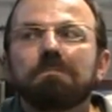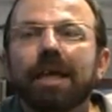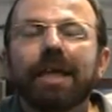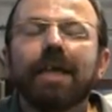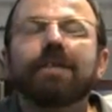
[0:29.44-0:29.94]

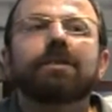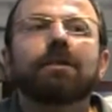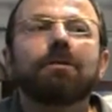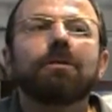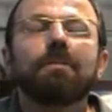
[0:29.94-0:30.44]
e che
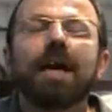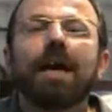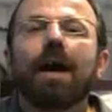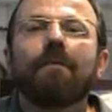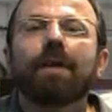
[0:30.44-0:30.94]
secondo
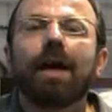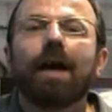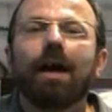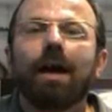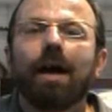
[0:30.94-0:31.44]
me
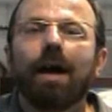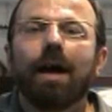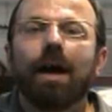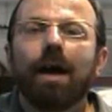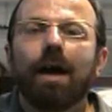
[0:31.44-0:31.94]

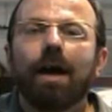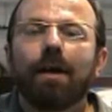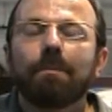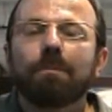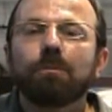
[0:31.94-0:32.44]

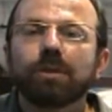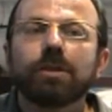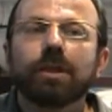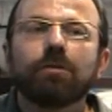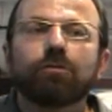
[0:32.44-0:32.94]
avrà uh, un
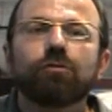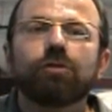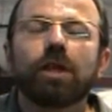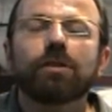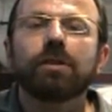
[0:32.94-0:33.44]
discreto
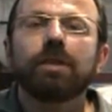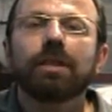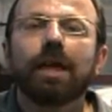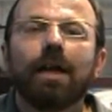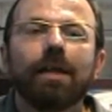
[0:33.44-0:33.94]
successo in
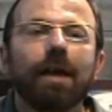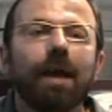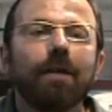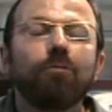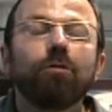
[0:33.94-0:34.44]
Italia,
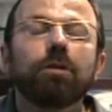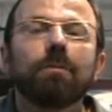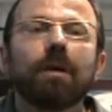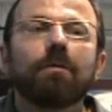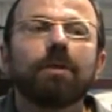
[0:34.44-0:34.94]
è
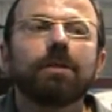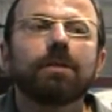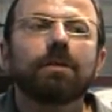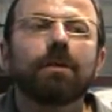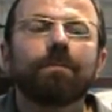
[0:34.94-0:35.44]
l'ultimo
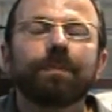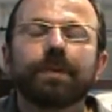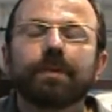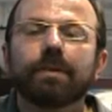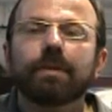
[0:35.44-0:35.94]
acquisto
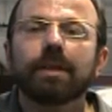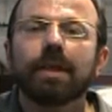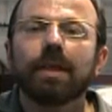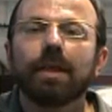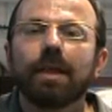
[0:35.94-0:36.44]
mh,
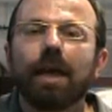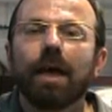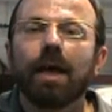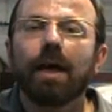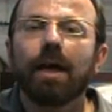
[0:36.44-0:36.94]

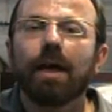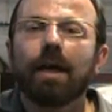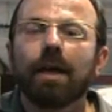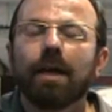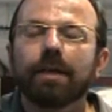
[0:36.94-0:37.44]
del uh,
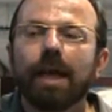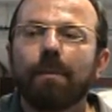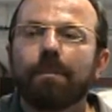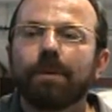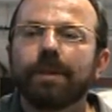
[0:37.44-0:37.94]

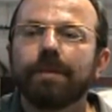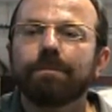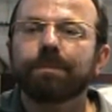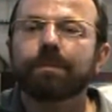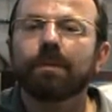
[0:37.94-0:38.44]
Napoli
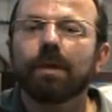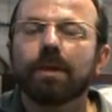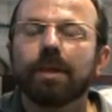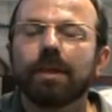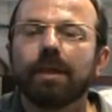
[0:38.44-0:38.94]
mh,
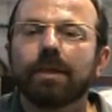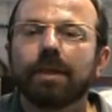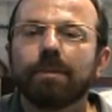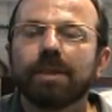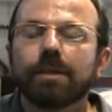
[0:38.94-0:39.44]
del,
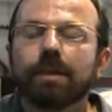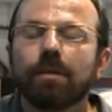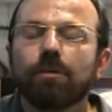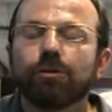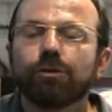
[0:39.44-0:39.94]
nel mese di
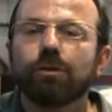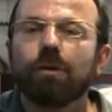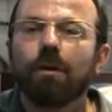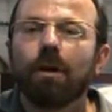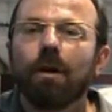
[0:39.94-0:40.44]

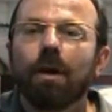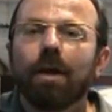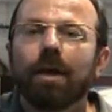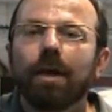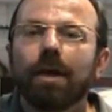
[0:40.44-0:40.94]
agosto,
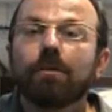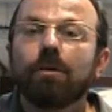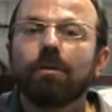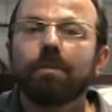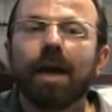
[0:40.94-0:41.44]
eh, il
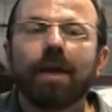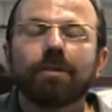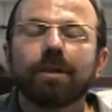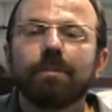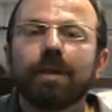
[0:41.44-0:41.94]

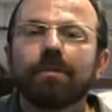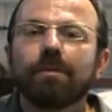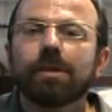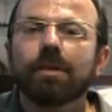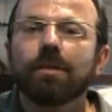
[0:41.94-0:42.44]
colombiano del
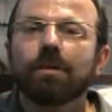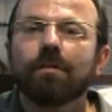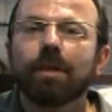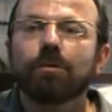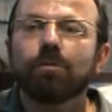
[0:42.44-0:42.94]

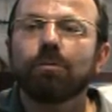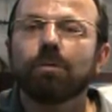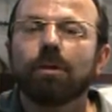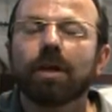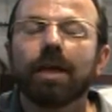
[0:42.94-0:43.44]

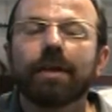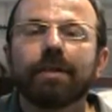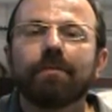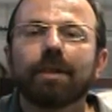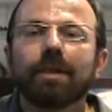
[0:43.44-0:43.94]
1991 che
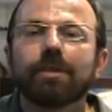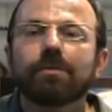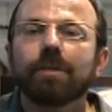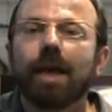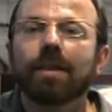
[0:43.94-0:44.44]
arriva
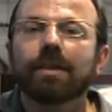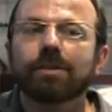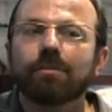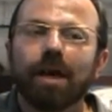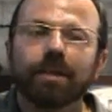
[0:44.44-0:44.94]
dall'estudiante
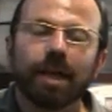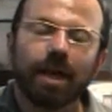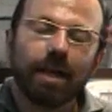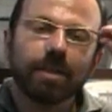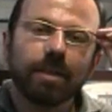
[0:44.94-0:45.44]

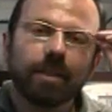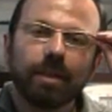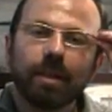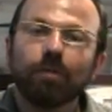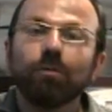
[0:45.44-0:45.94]
squadra
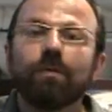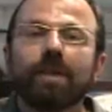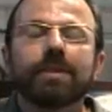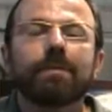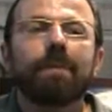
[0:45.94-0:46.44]
argentina
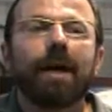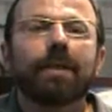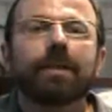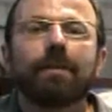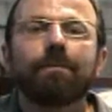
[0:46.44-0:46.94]
Duba
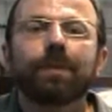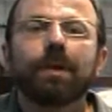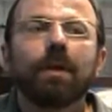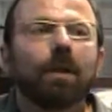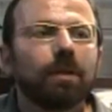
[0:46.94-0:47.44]
Zapata.
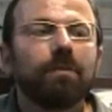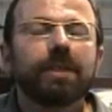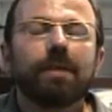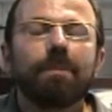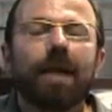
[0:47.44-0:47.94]

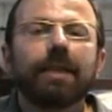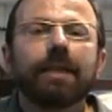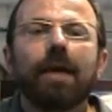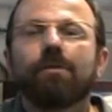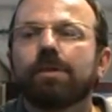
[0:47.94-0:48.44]
Duba
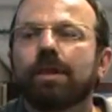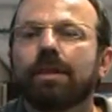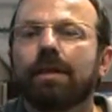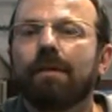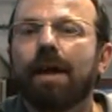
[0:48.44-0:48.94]
Zampata è un
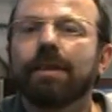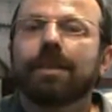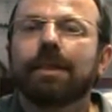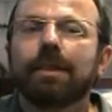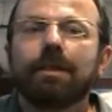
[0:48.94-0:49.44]

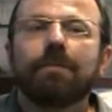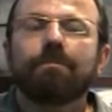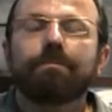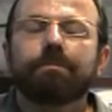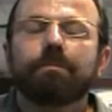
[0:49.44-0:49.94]
centravanti
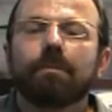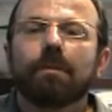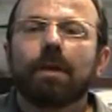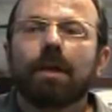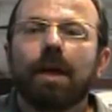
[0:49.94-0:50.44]

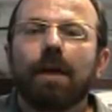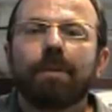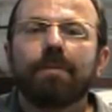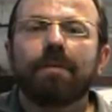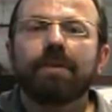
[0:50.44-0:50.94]
mh, che a
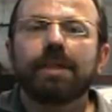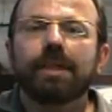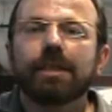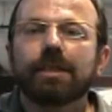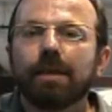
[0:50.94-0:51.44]
prima
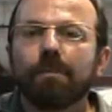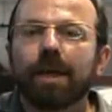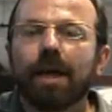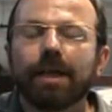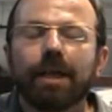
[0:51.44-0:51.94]
vista
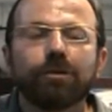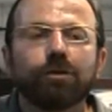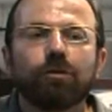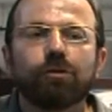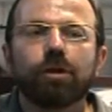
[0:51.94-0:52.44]
sembra il
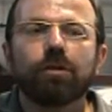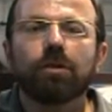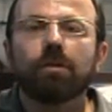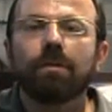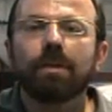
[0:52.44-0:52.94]
classico
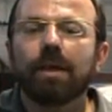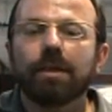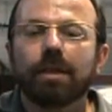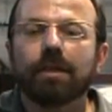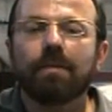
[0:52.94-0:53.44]

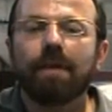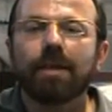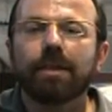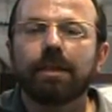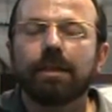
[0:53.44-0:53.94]

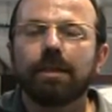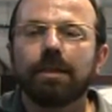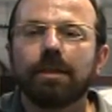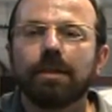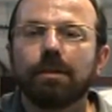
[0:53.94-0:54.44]
centravanti
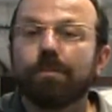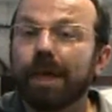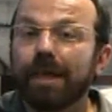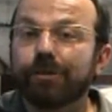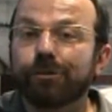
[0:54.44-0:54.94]
di, di, di
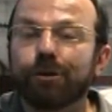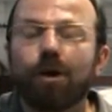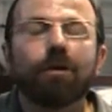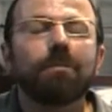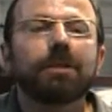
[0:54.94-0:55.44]
peso,
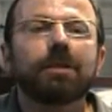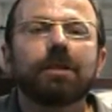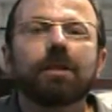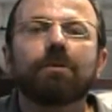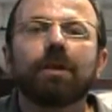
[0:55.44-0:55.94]
no? come si
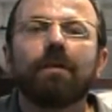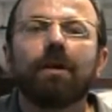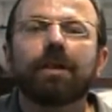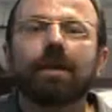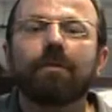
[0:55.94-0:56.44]
diceva una
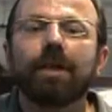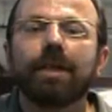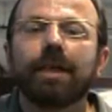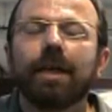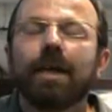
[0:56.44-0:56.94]
volta,
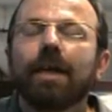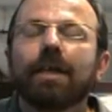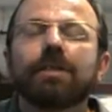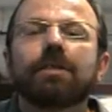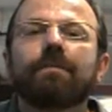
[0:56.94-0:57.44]
quelli
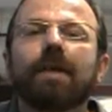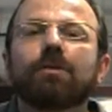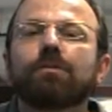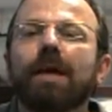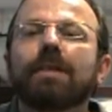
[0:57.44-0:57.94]
che si
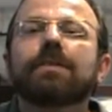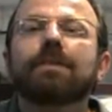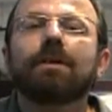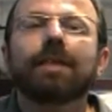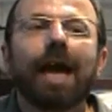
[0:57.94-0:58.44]
fanno
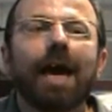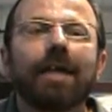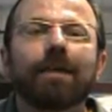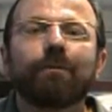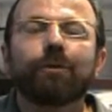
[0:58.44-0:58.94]
spazio in
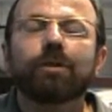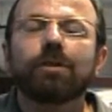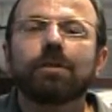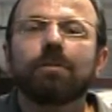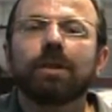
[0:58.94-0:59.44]
aria
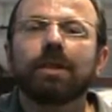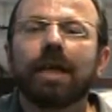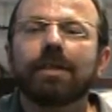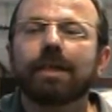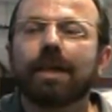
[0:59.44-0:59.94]
fortissimo di
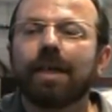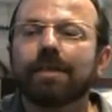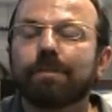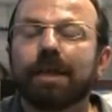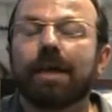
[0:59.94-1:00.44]
testa
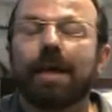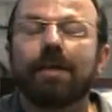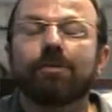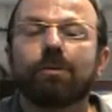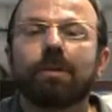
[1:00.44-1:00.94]
grazie
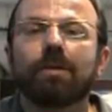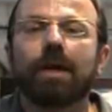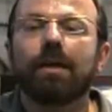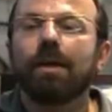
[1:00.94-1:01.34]
perché insomma, una,